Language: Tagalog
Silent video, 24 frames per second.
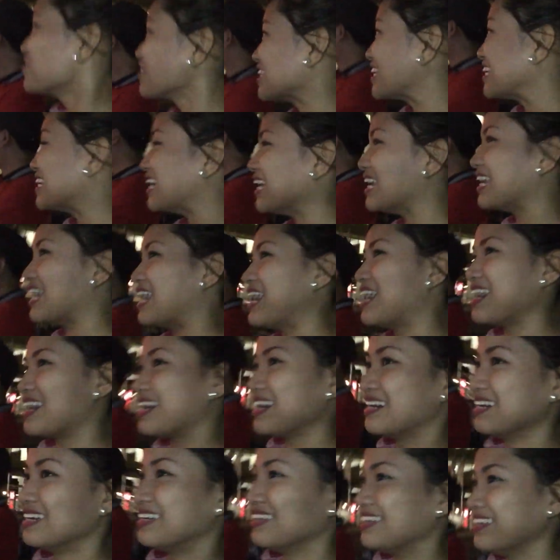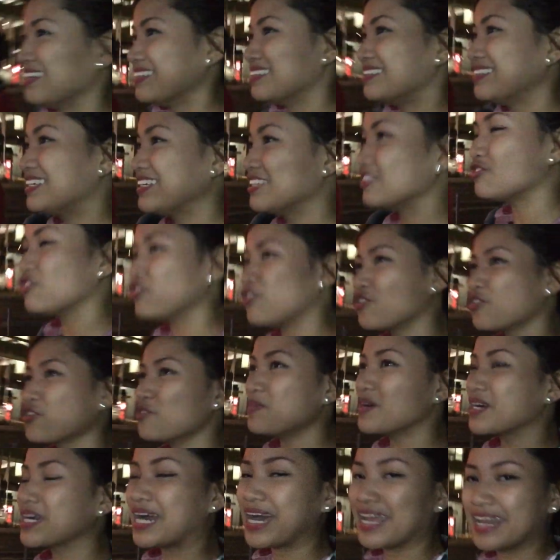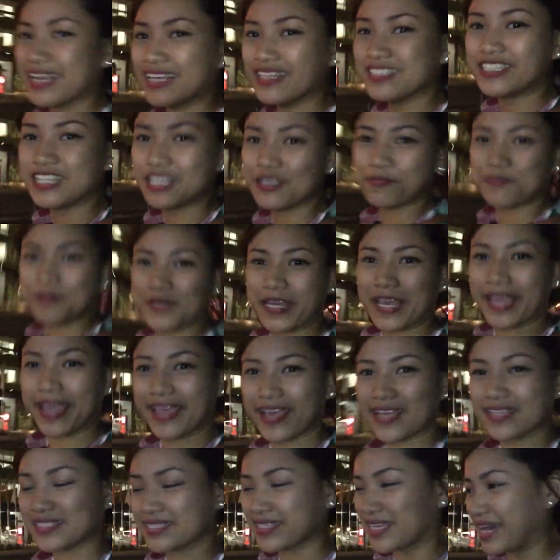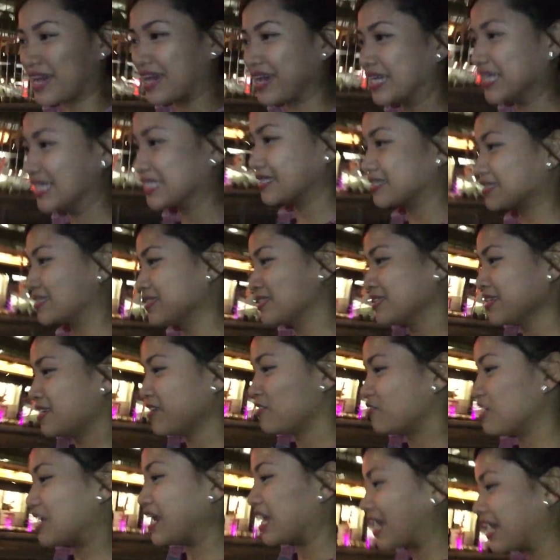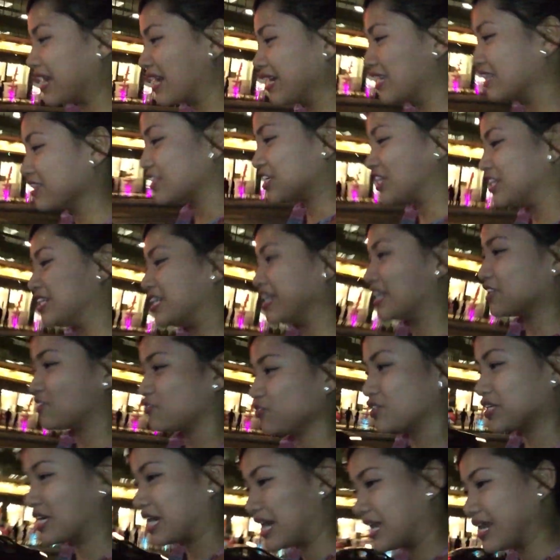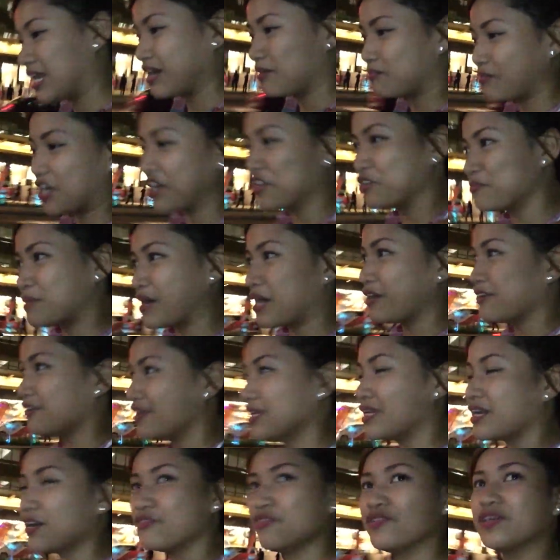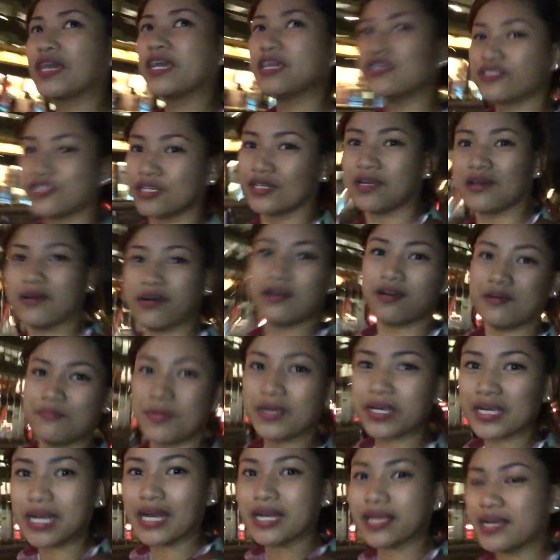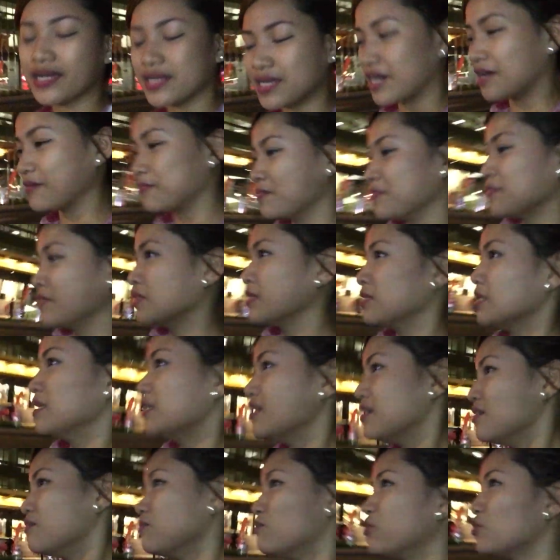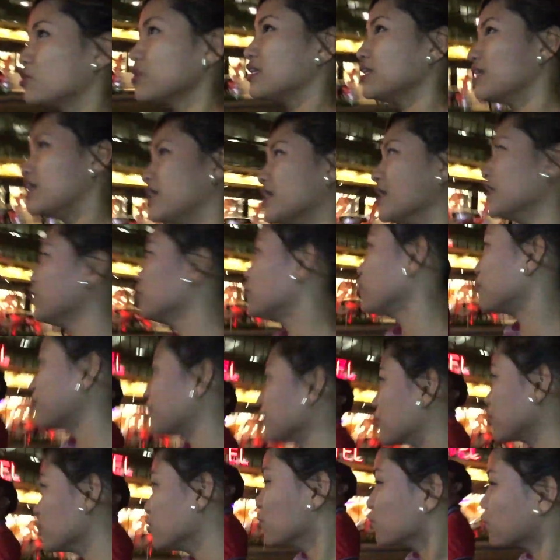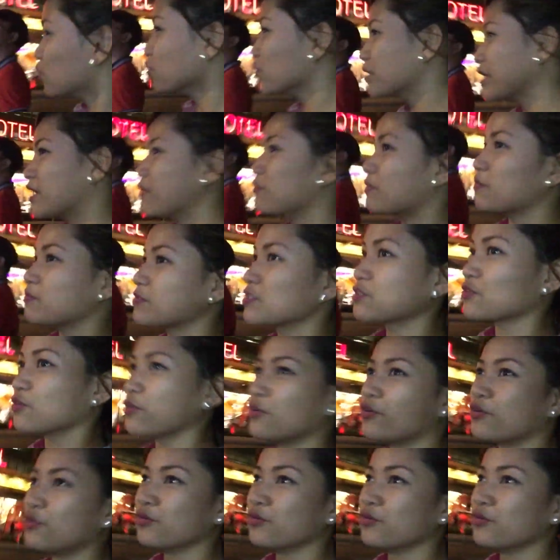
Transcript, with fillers: Buti na lang, dito, gumagana yung GPS kahit wala kang internet. Yun nga lang, mano-mano yung navigation na magaganap. Buti na lang inopen ko yung Google Maps ko.